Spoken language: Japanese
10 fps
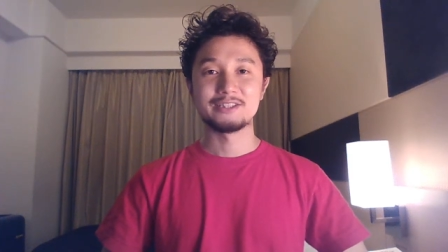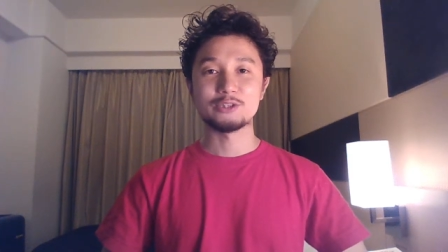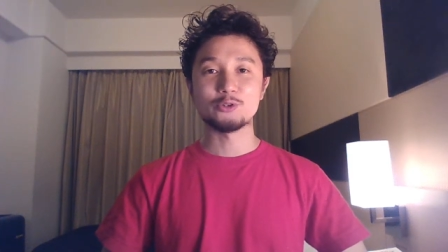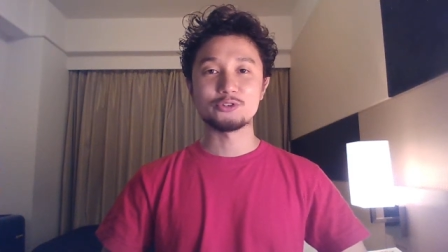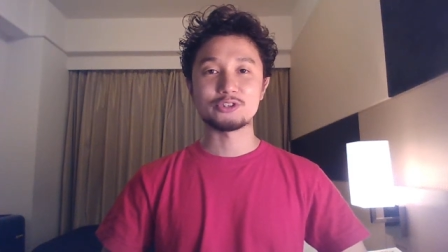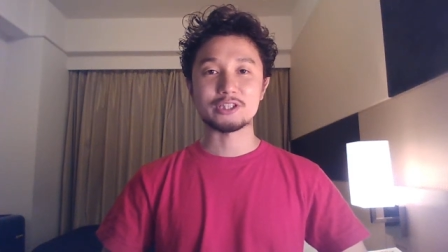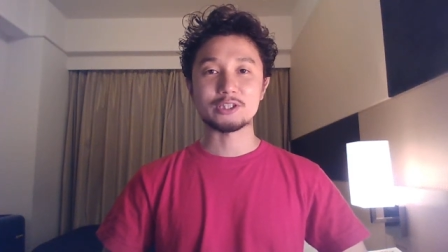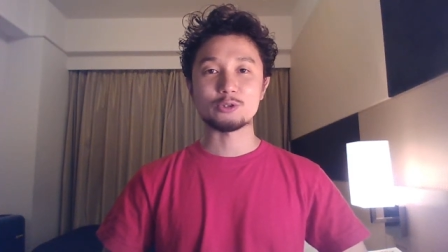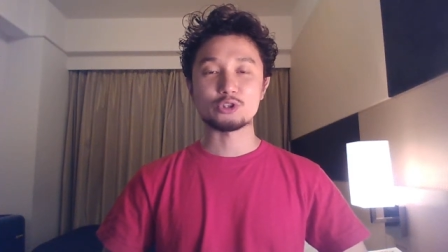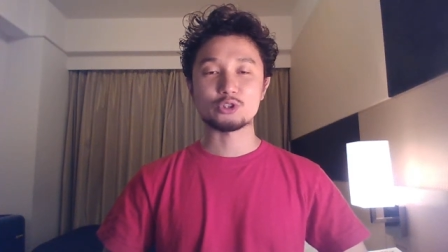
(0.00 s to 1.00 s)
日本
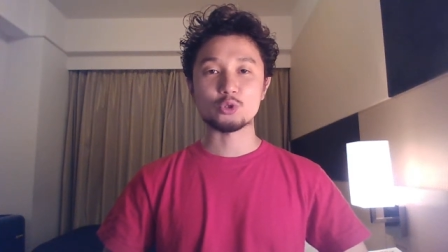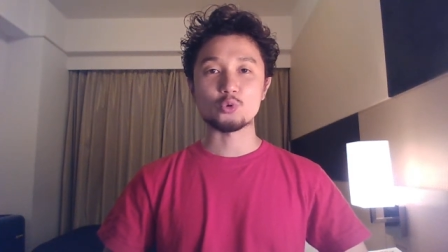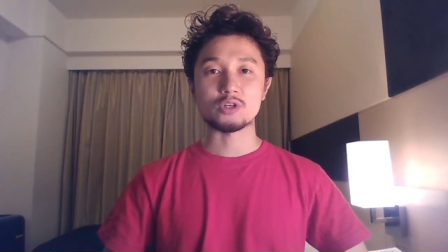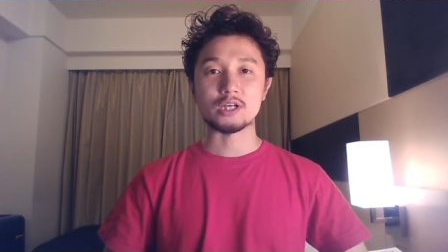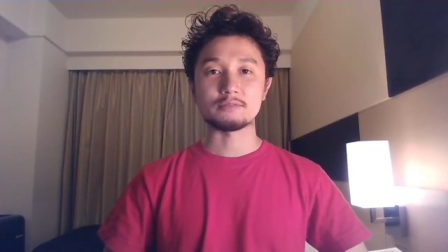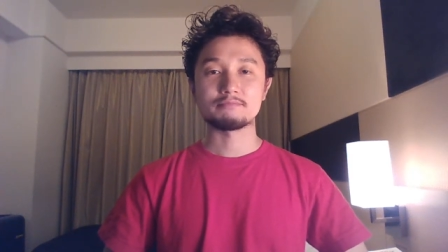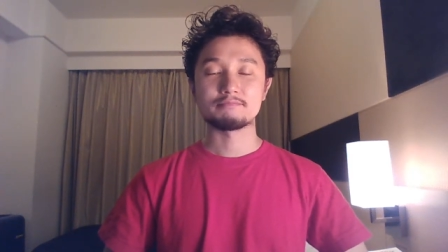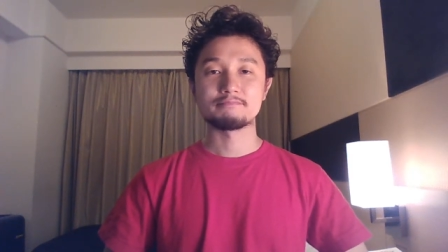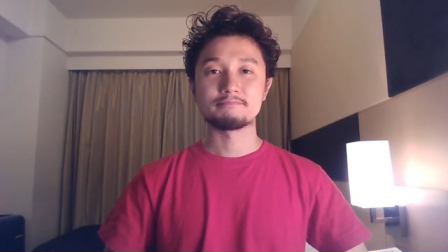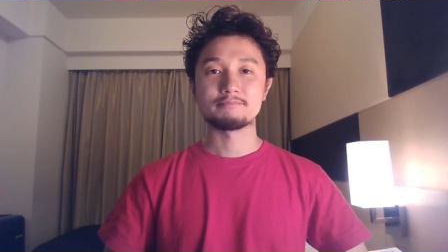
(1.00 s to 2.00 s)
縦腰協会、
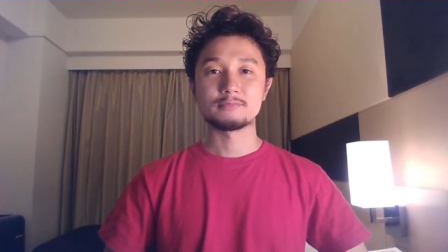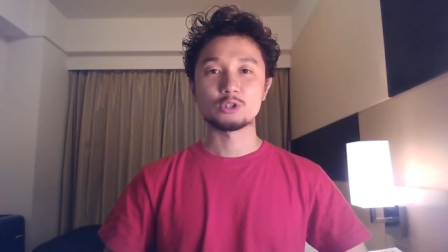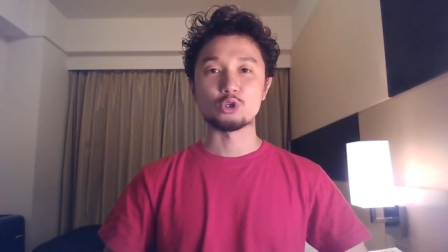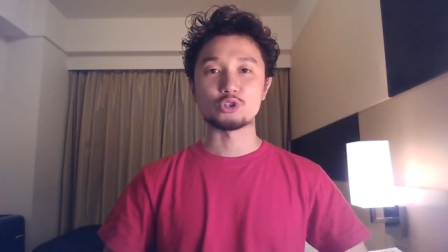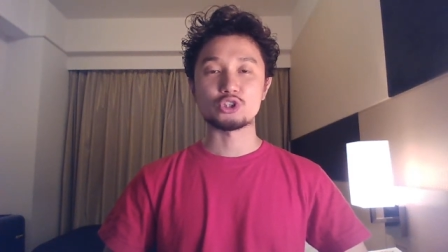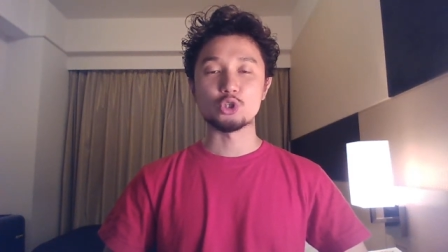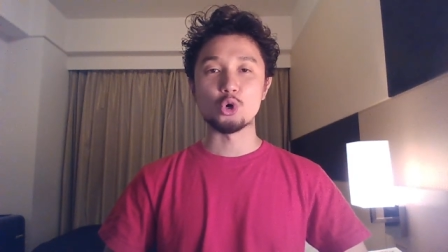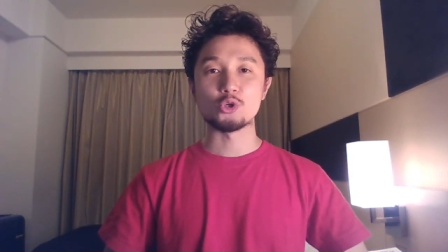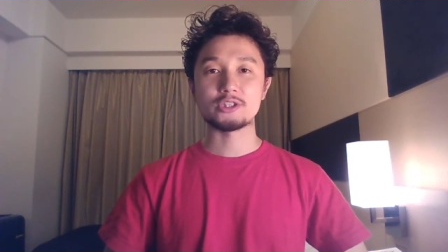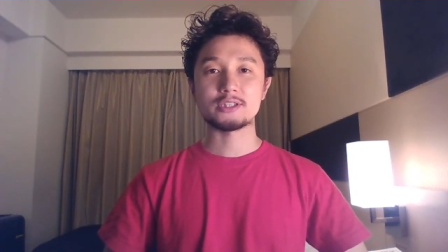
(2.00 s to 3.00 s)
腰
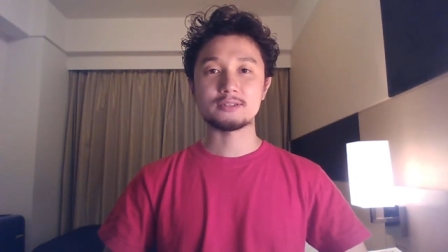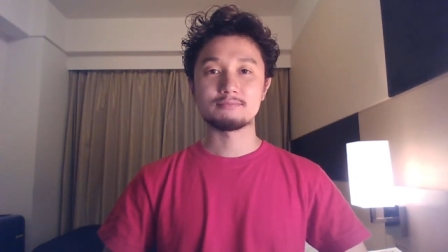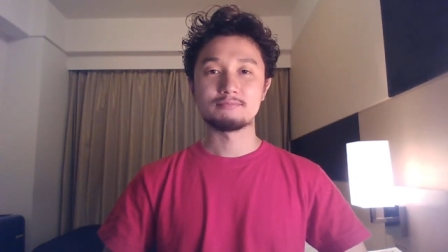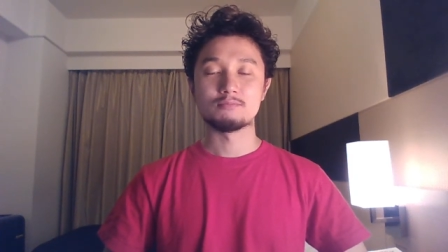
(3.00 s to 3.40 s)
の王子、